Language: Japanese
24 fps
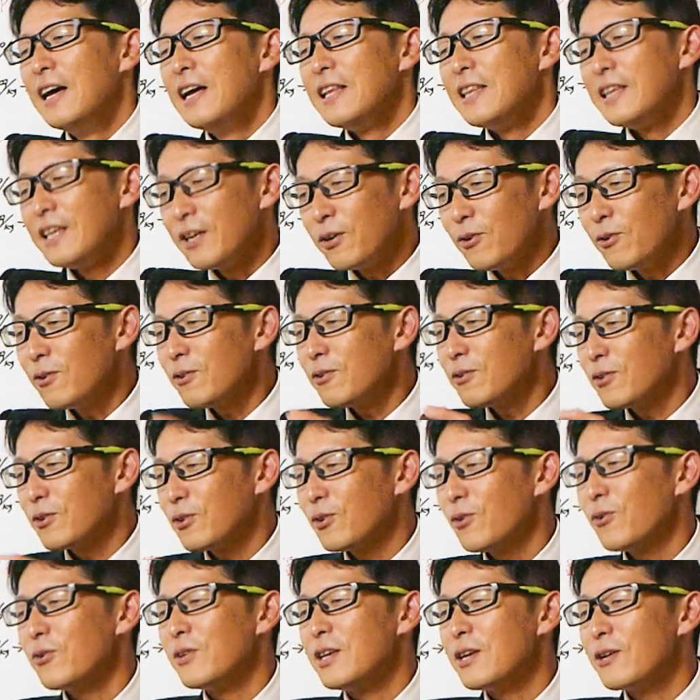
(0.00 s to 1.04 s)
日本
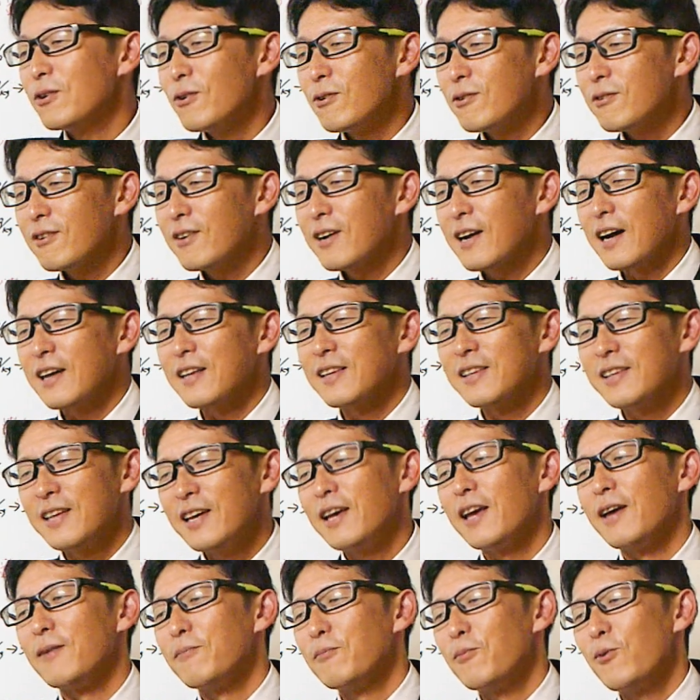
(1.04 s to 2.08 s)
と2国間
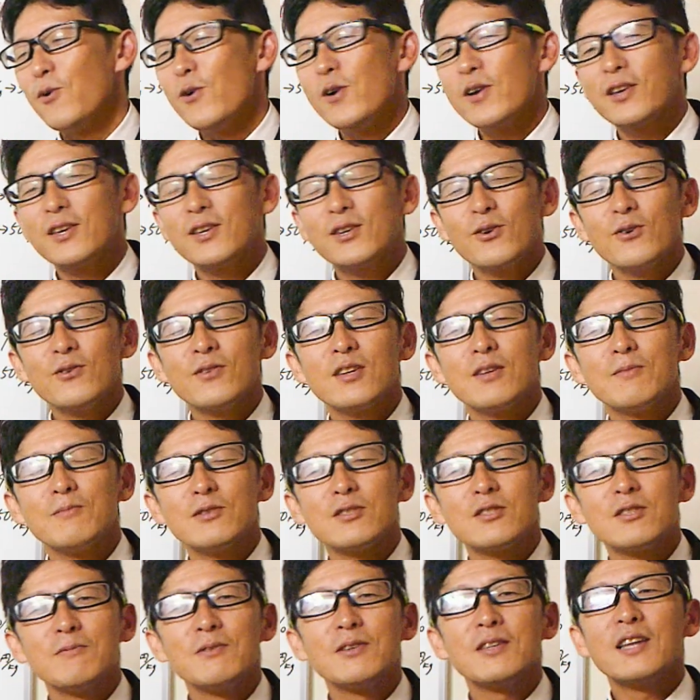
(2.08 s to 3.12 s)
で貿易協定
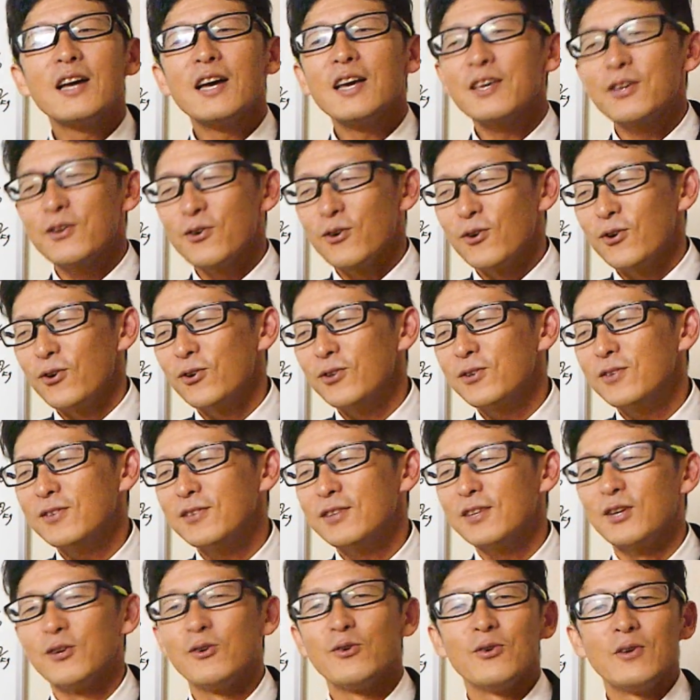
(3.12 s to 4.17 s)
結びたいよっ
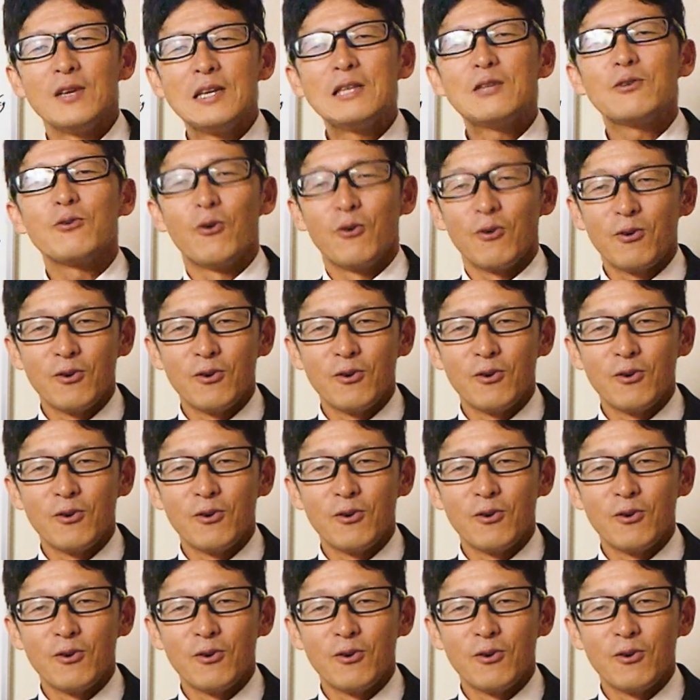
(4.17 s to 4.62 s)
ていう意図